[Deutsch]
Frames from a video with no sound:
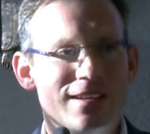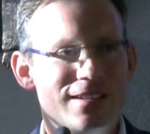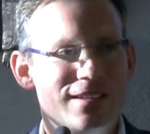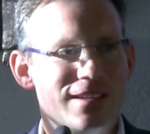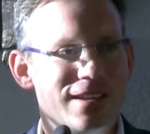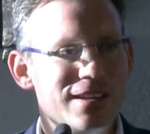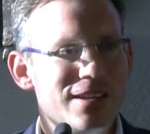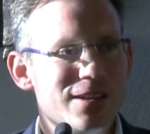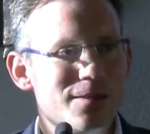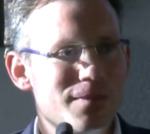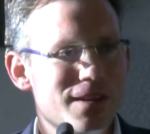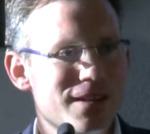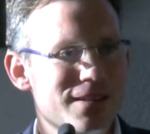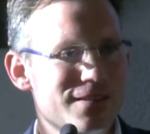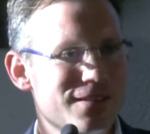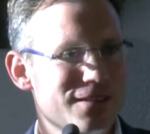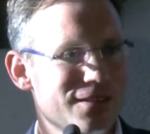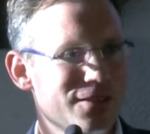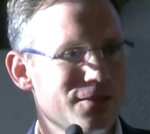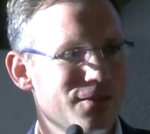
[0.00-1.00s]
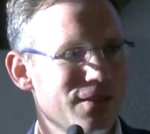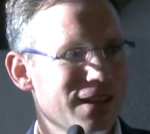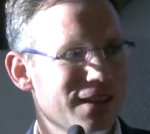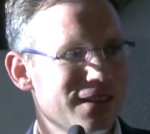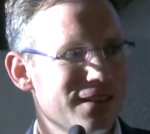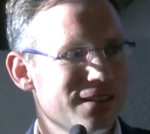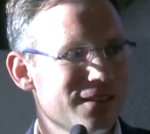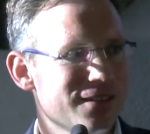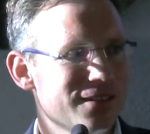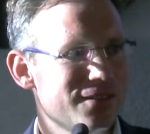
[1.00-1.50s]
jeder macht es irgendwie
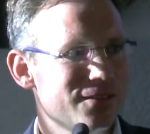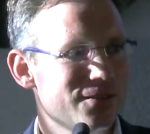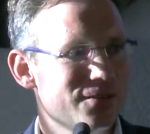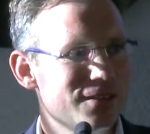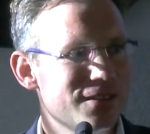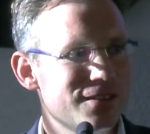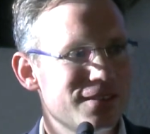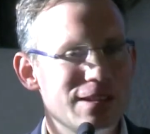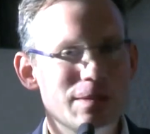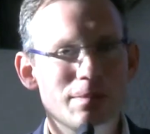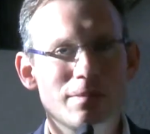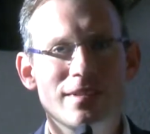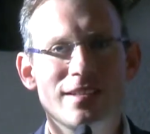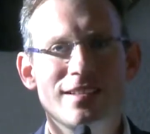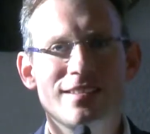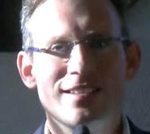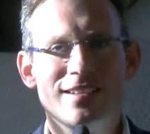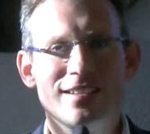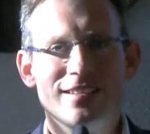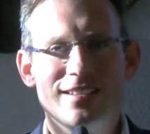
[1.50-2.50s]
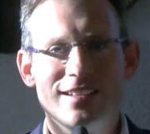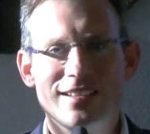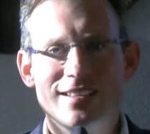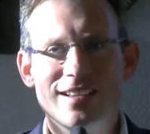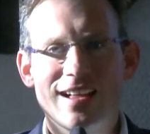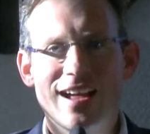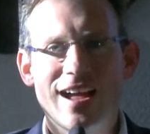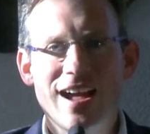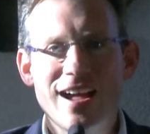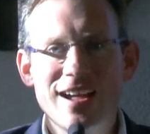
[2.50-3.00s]
anders und es gibt nicht den
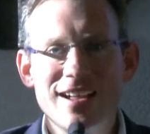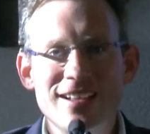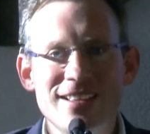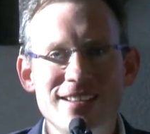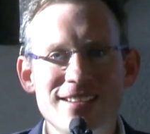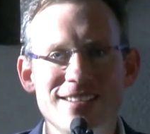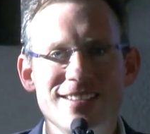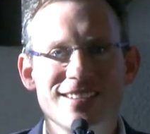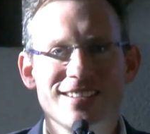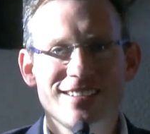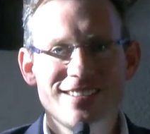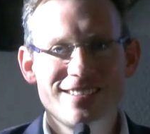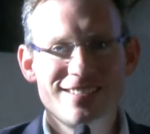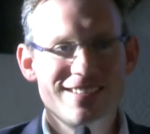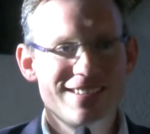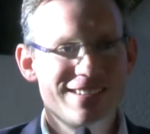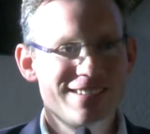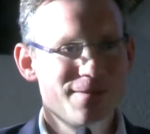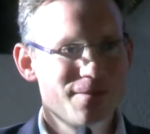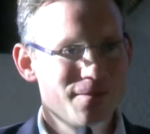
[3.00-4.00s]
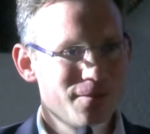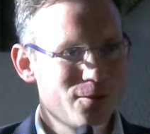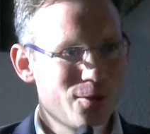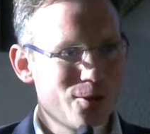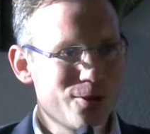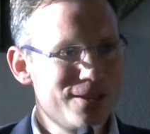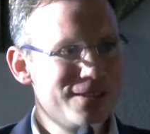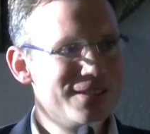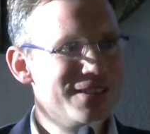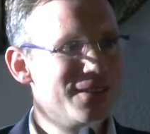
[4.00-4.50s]
einen richtigen
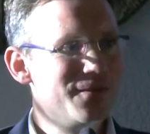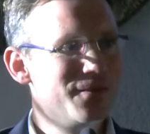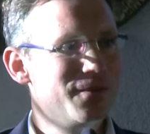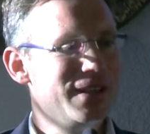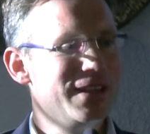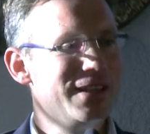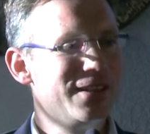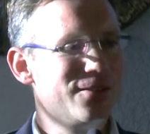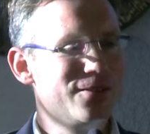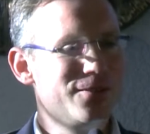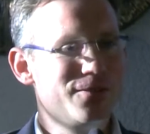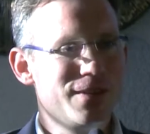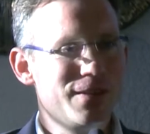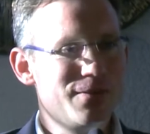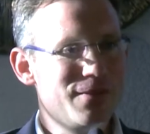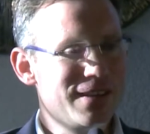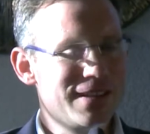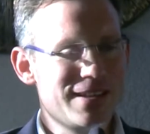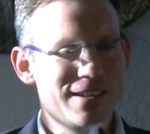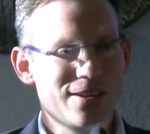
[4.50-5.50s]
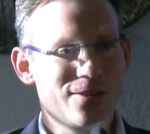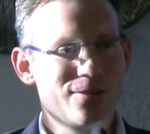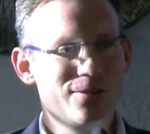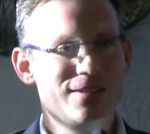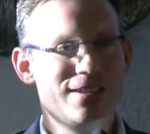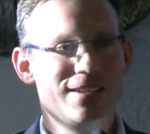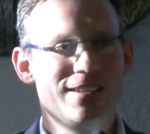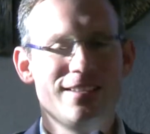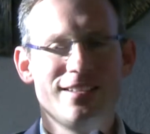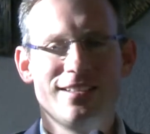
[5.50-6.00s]
goldenen Weg und wenn wir genau
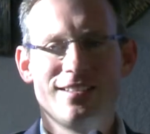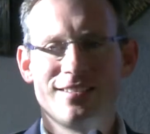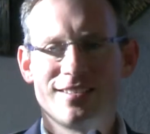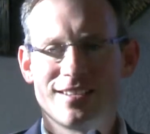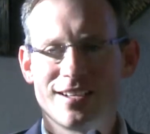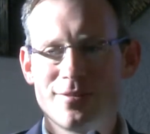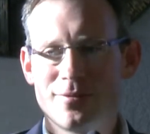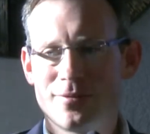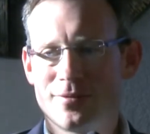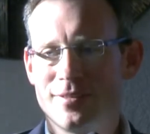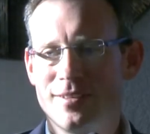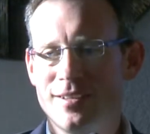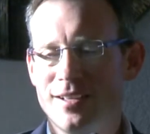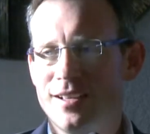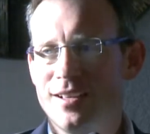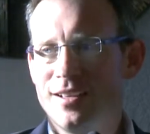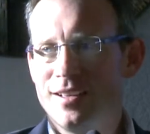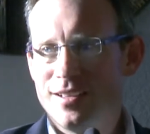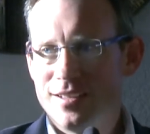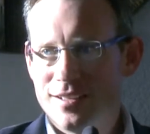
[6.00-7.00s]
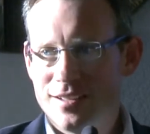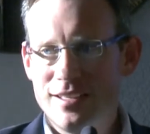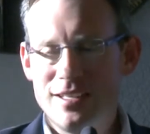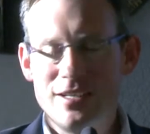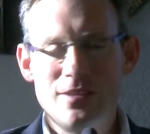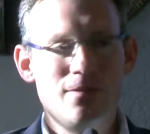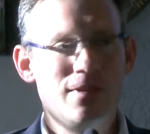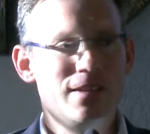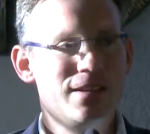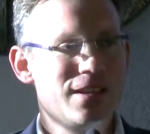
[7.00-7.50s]
den nicht treffen,
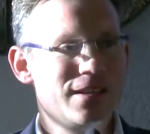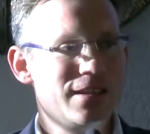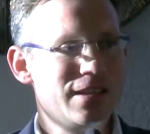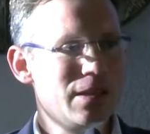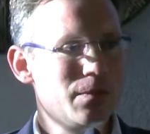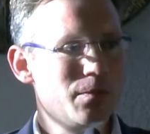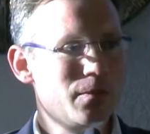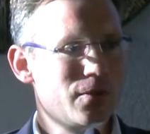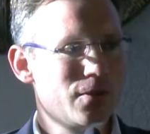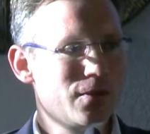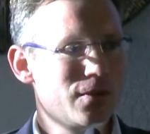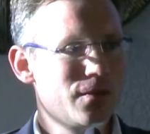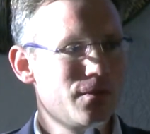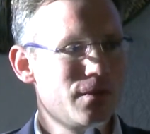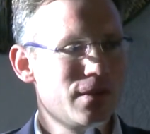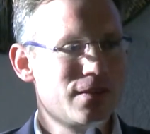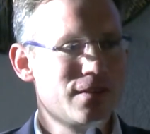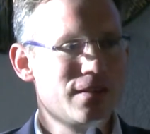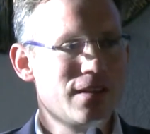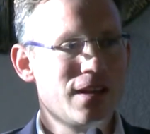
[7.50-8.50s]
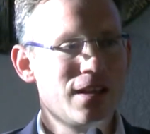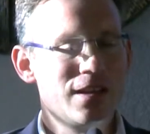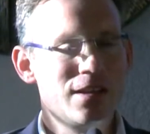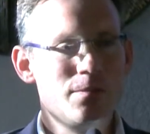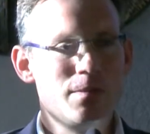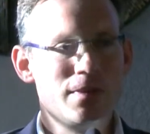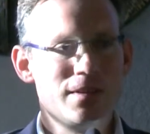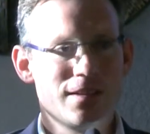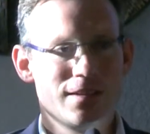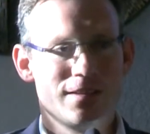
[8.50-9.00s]
liegen wir daneben, sondern wir sind alle
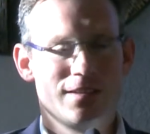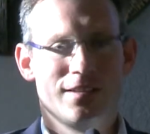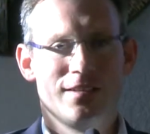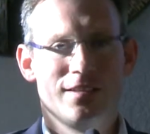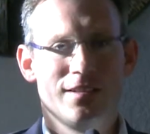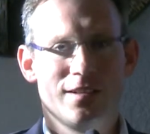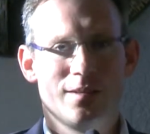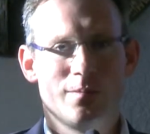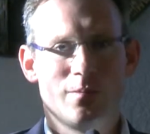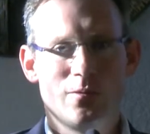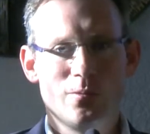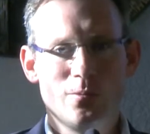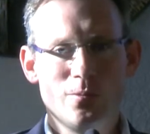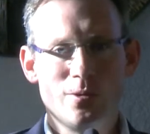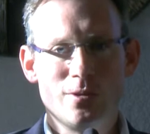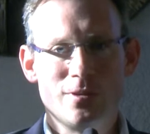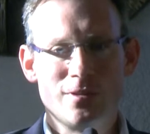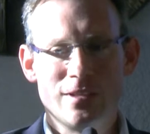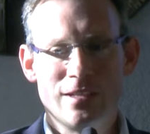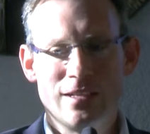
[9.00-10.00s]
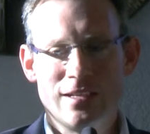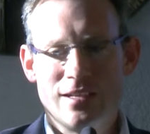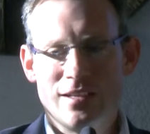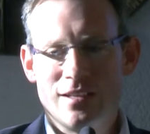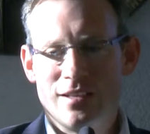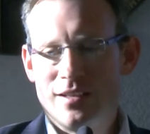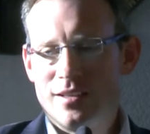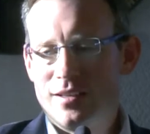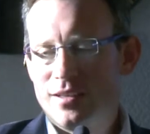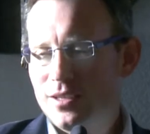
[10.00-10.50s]
miteinander am Suchen.
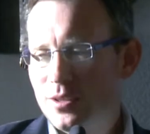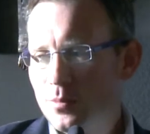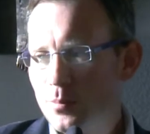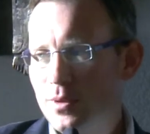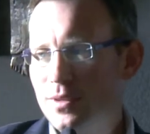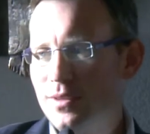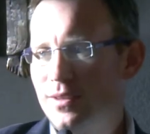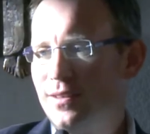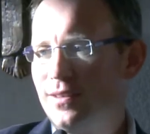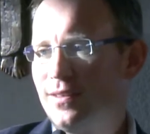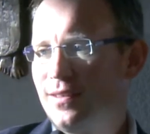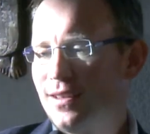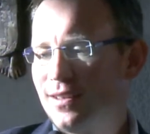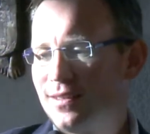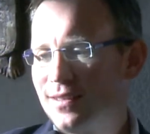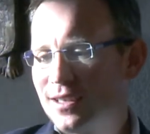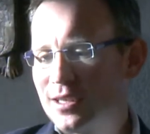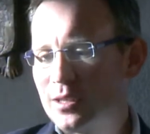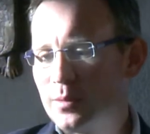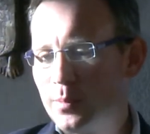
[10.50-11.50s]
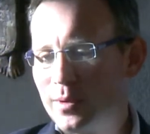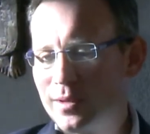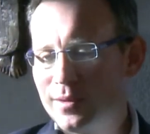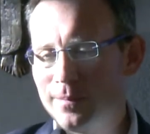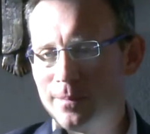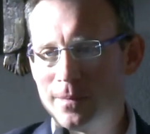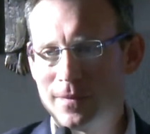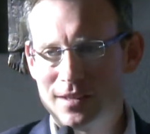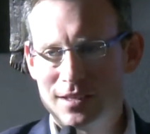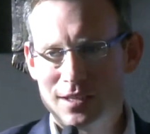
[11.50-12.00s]
Ich bin Ihnen sehr
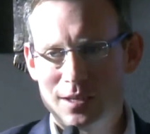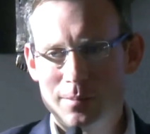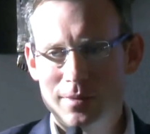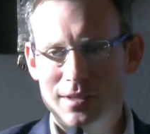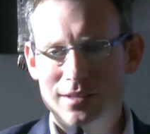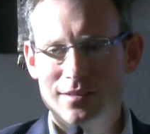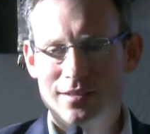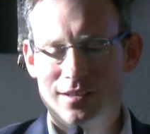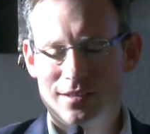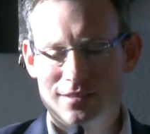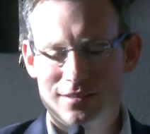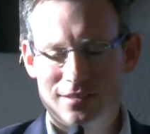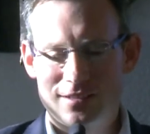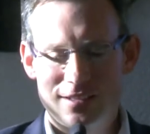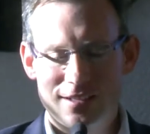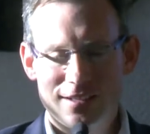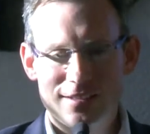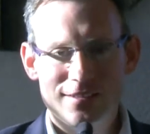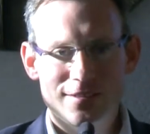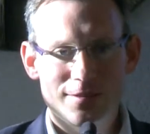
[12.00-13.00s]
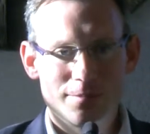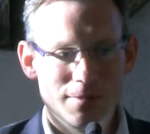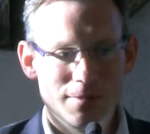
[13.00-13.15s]
dankbar. Ich habe Ihnen ein kleines